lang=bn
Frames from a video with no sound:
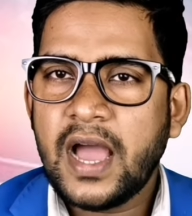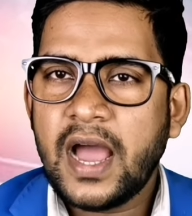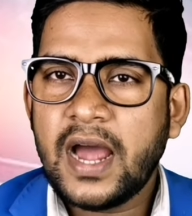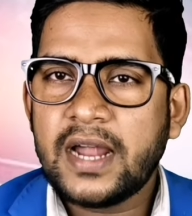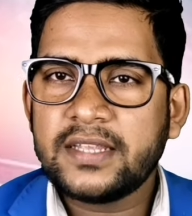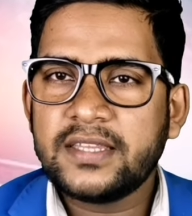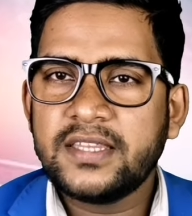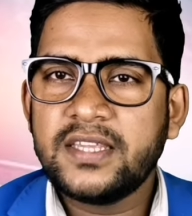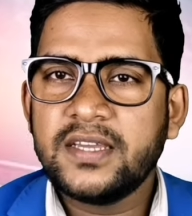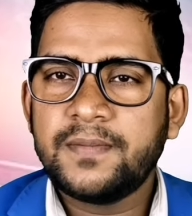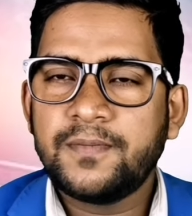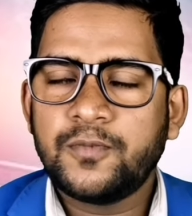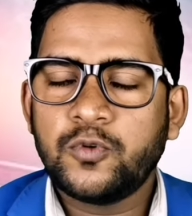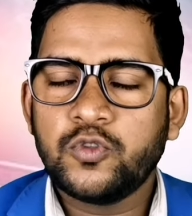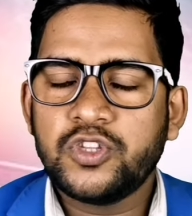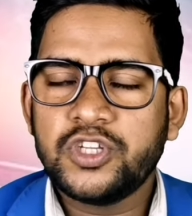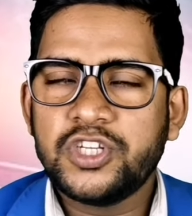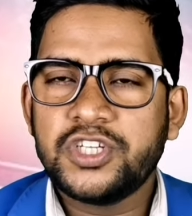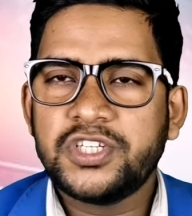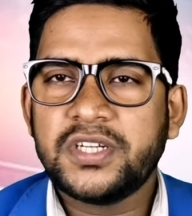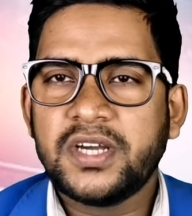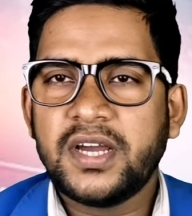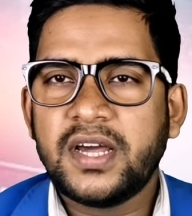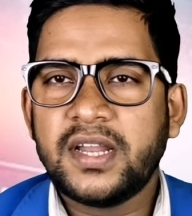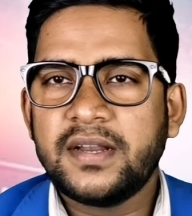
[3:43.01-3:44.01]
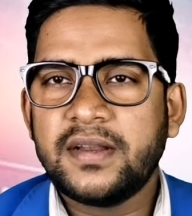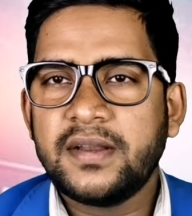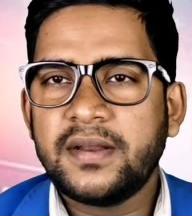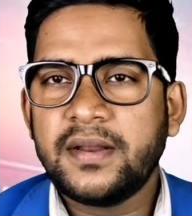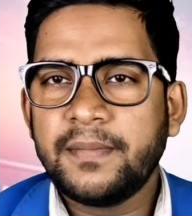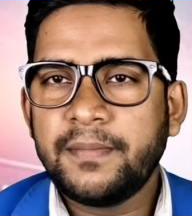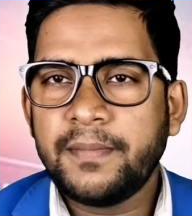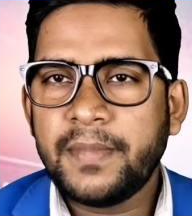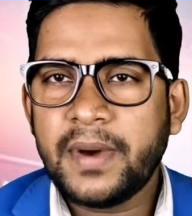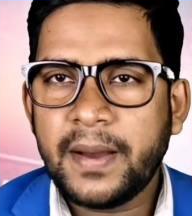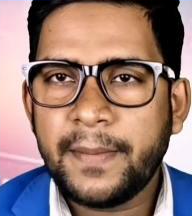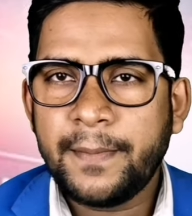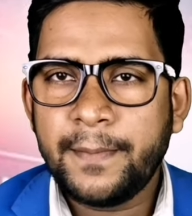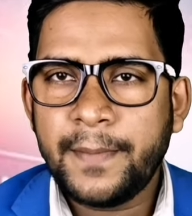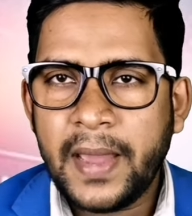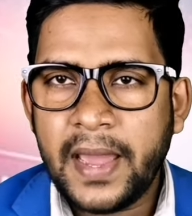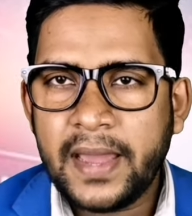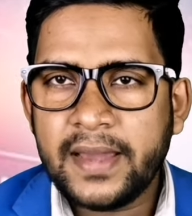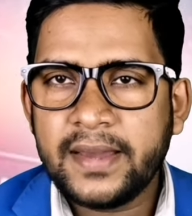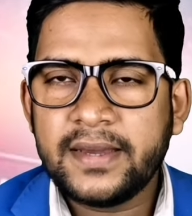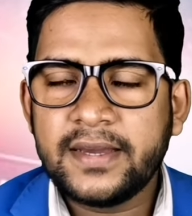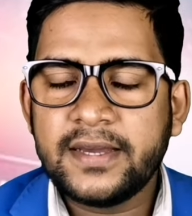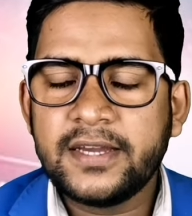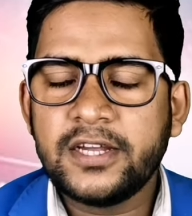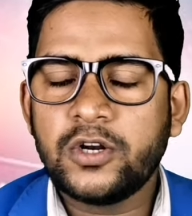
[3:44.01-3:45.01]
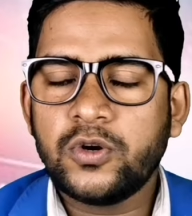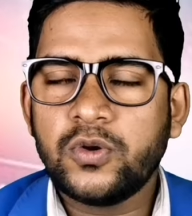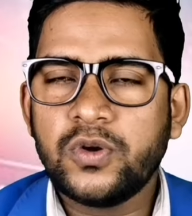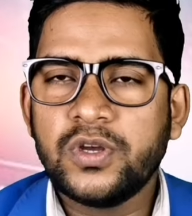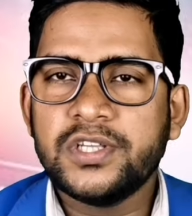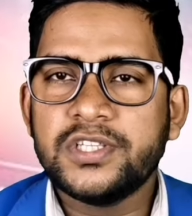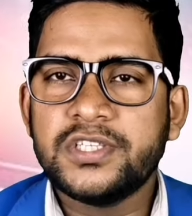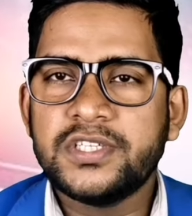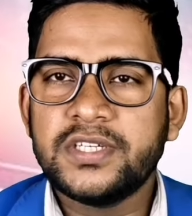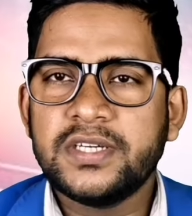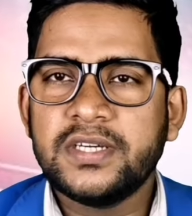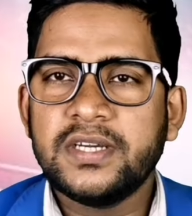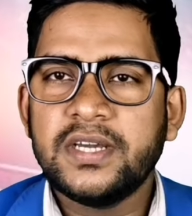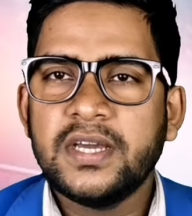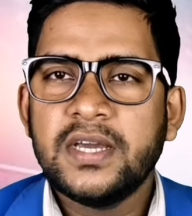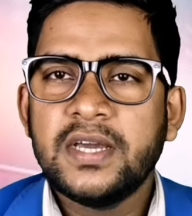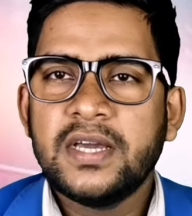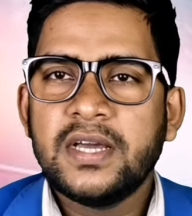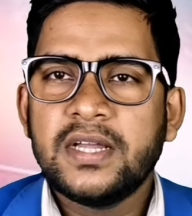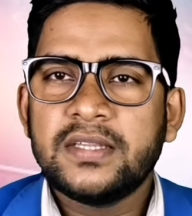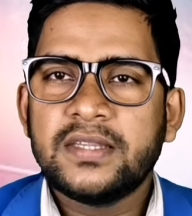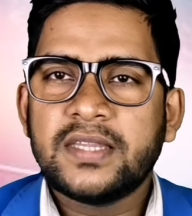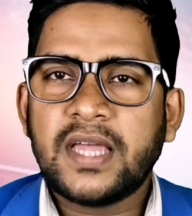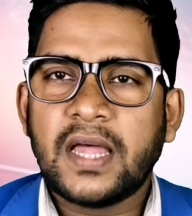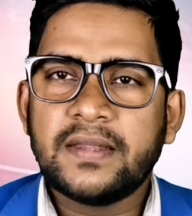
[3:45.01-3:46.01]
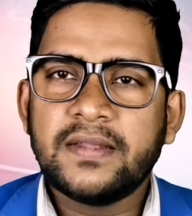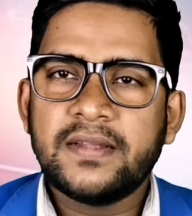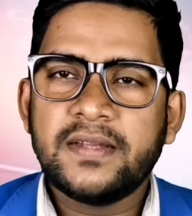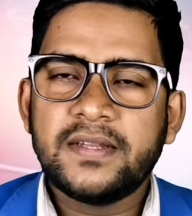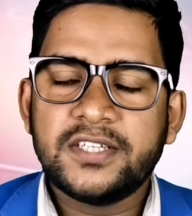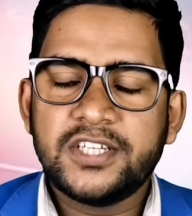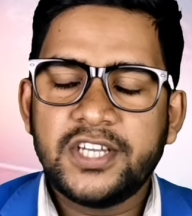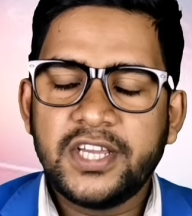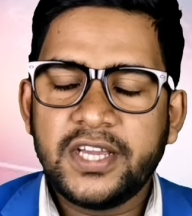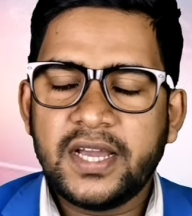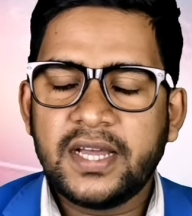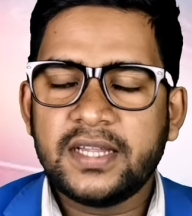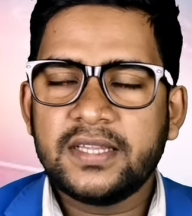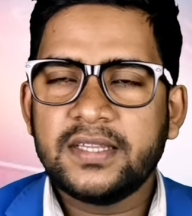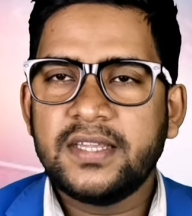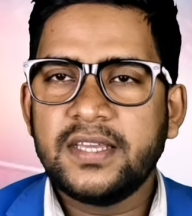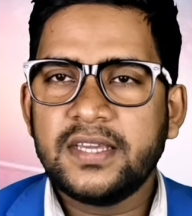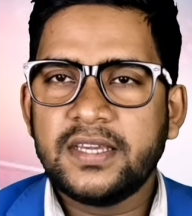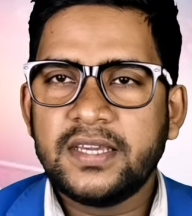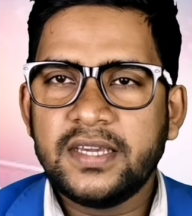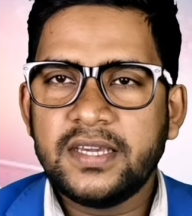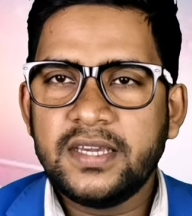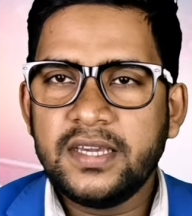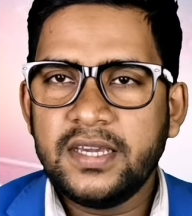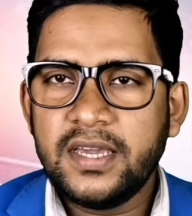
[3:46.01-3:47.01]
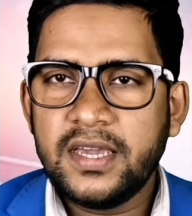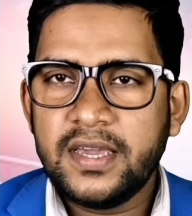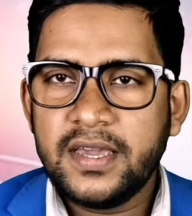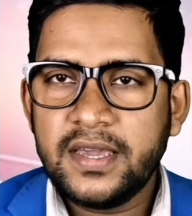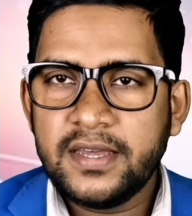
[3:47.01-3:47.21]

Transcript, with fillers: আর্থিক প্রতিষ্ঠান বা ব্যাংক রয়েছে তাদের সেখান থেকে